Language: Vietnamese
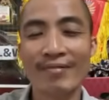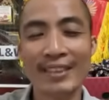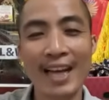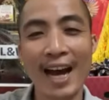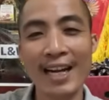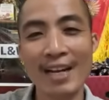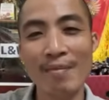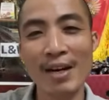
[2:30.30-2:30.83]

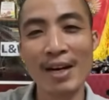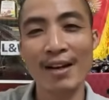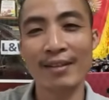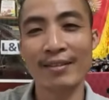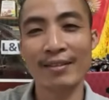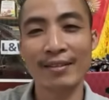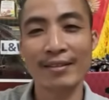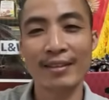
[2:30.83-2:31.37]
chán lắm bác ạ
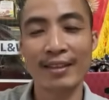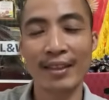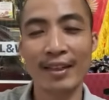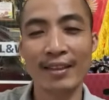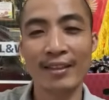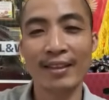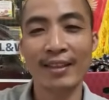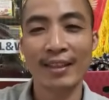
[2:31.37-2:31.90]

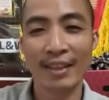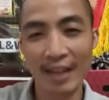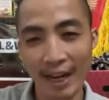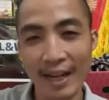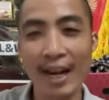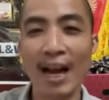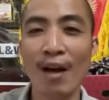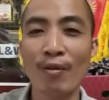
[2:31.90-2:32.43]
à,
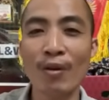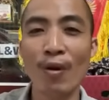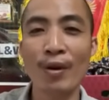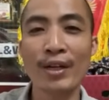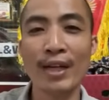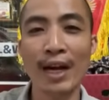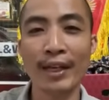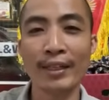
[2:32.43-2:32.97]
ngày nào cũng ngồi
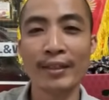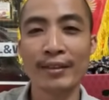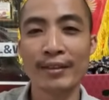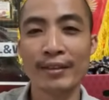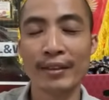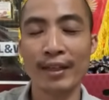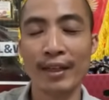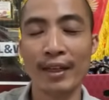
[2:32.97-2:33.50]
đến đây
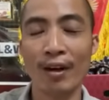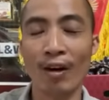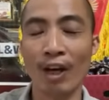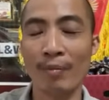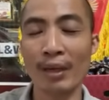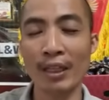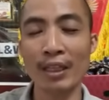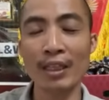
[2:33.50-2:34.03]
à, hỏi
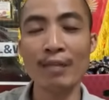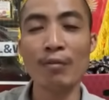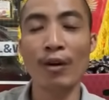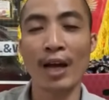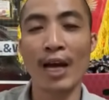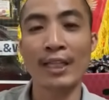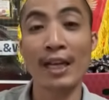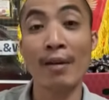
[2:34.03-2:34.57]
bất cứ một
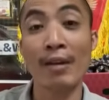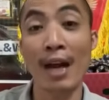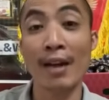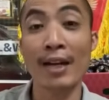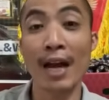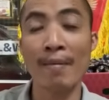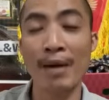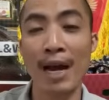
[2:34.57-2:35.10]
hãng giám hãng
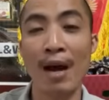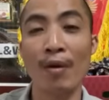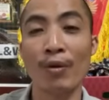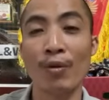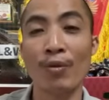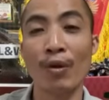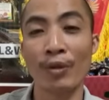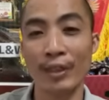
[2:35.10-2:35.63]
cám nào
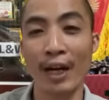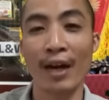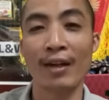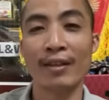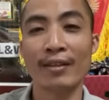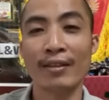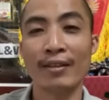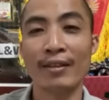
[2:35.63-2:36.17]
cũng hỗ trợ
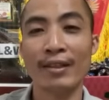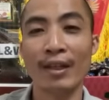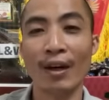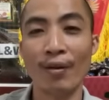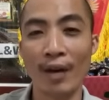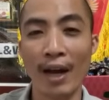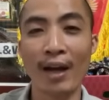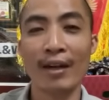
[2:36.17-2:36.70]
đúng
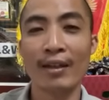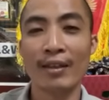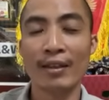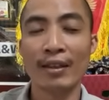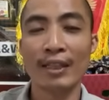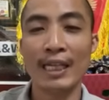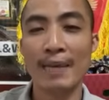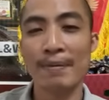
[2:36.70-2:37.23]
không ạ
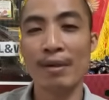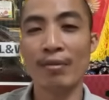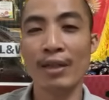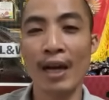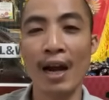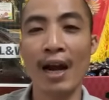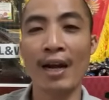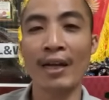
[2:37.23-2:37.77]
Hiệp Đồng
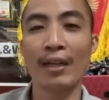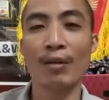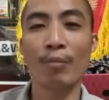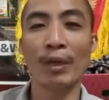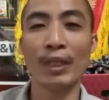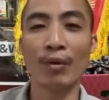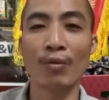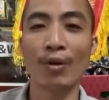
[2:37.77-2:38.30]
Nai
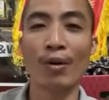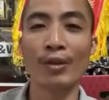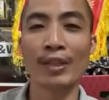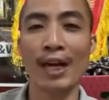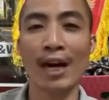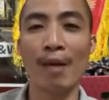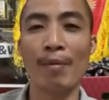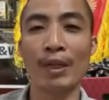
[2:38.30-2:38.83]
mình cũng hỗ
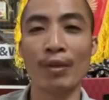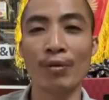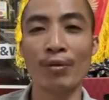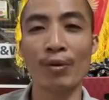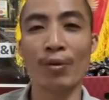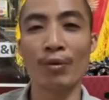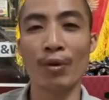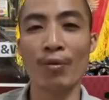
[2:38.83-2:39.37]
trợ mình cũng
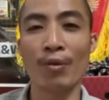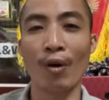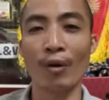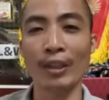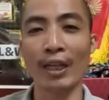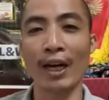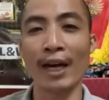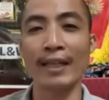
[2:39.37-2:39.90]
cũng cũng hỗ
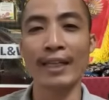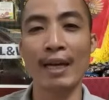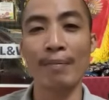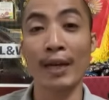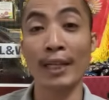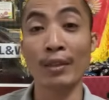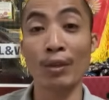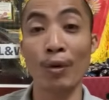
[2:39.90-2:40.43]
trợ anh em
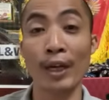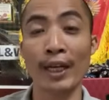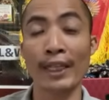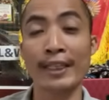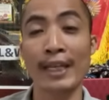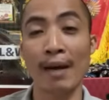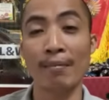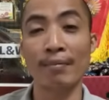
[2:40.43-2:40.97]
cách nuôi cách
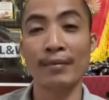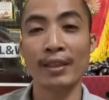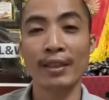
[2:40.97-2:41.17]
chăm